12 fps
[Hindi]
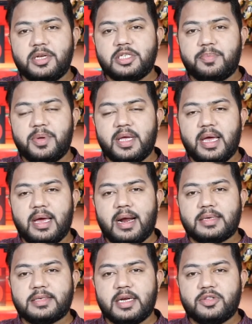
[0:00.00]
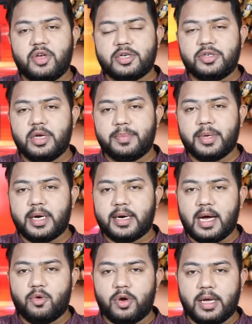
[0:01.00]
बीजेपी के राष्ट्रीय अध्यक्ष जेपी
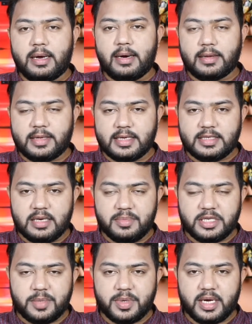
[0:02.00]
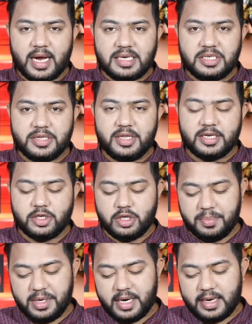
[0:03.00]
नड्डा को लेकर दरअसल बीजेपी के राष्ट्रीय अध्यक्ष
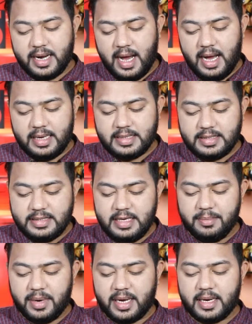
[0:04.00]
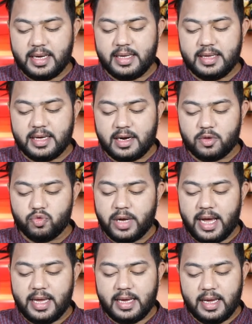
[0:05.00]
जेपी नड्डा इसी महीने देहरादून
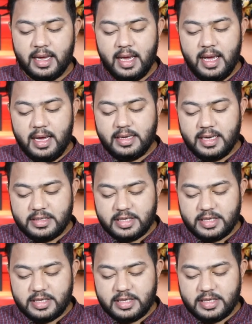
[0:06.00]
आएंगे ये